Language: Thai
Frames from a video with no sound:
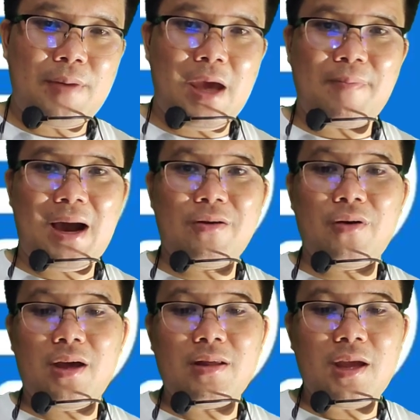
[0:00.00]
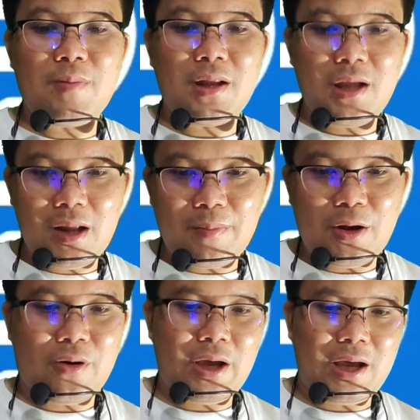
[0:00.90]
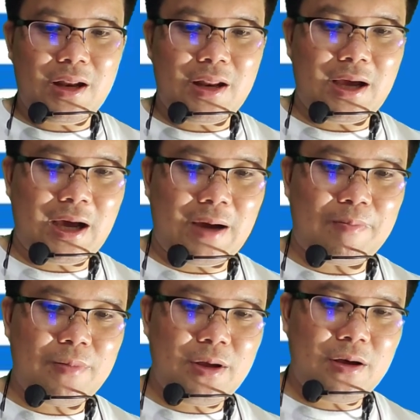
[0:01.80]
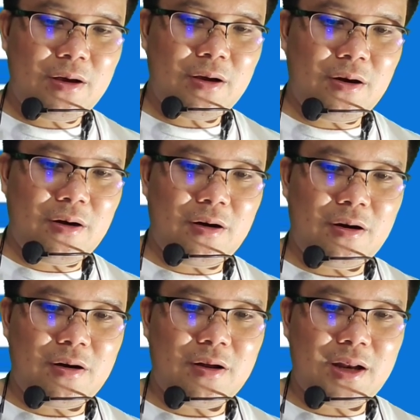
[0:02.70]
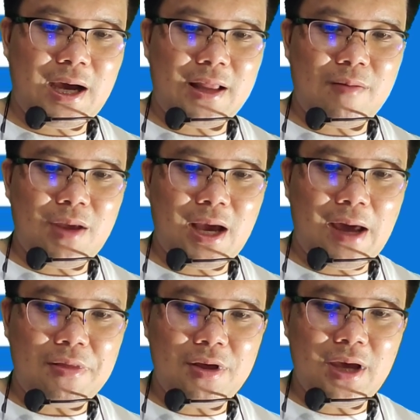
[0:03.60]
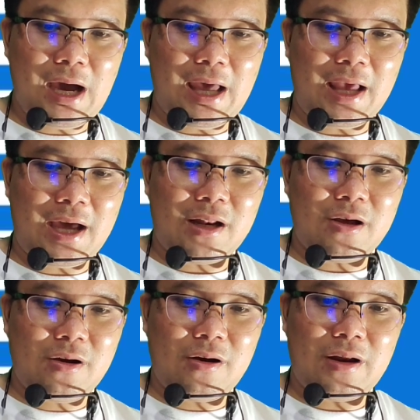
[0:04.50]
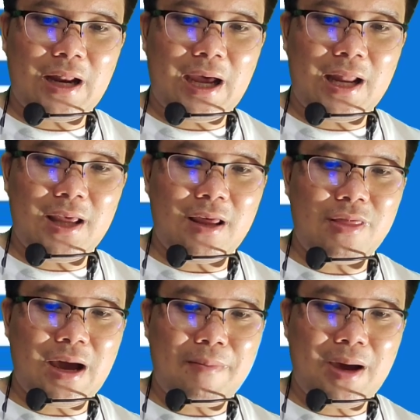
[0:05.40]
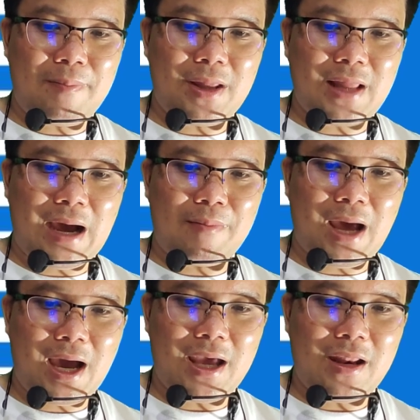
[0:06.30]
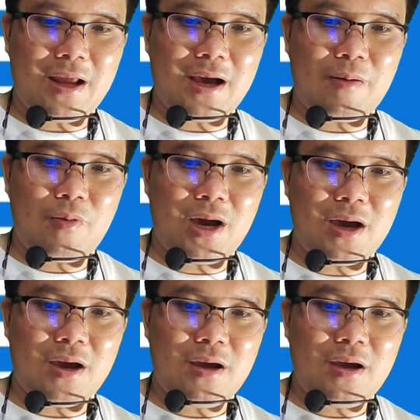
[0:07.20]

PayPal USD เป็นที่เรียบร้อยนะครับก็น่าจะมีการซื้อขายกันก็รายละเอียดสามารถไปตามได้นะครับว่า